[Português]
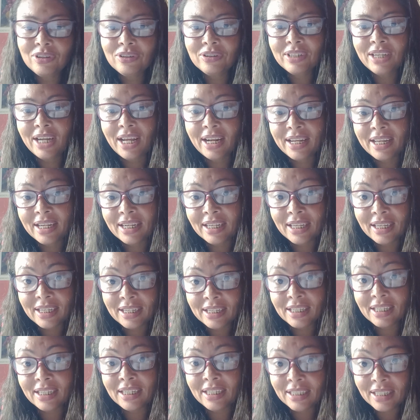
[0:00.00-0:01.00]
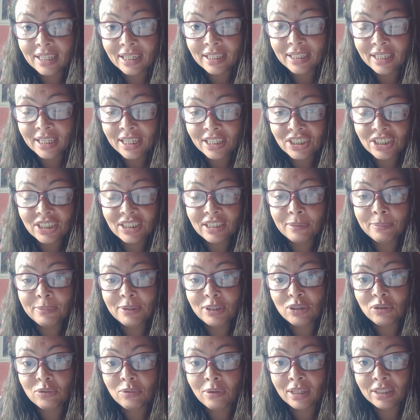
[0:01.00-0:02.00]
Oi, galerinha linda, né? Gente
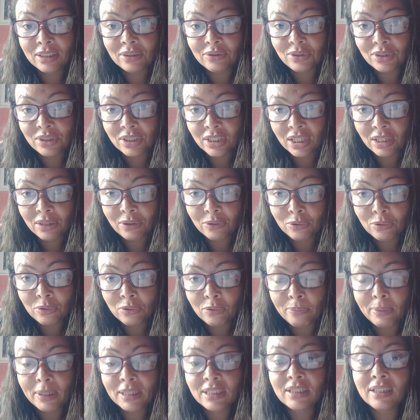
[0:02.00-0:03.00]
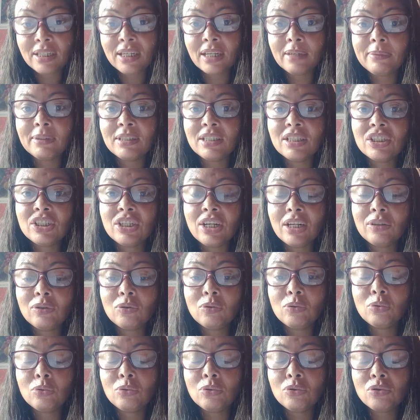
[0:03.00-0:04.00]
abençoada do Senhor. Passando aqui para desejar a
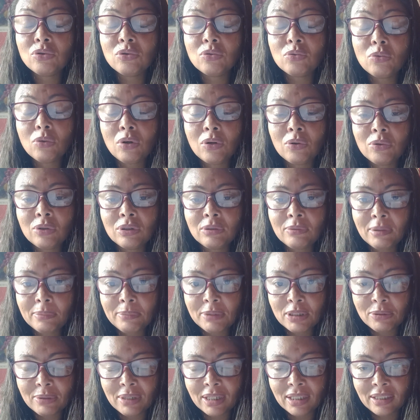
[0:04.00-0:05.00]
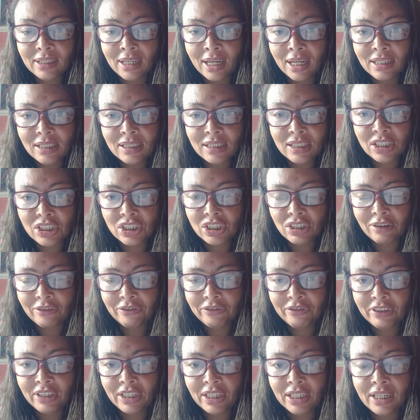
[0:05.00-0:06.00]
todos uma ótima abençoada tarde de
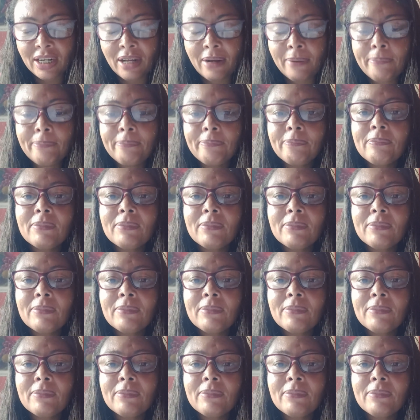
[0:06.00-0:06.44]
sexta-feira.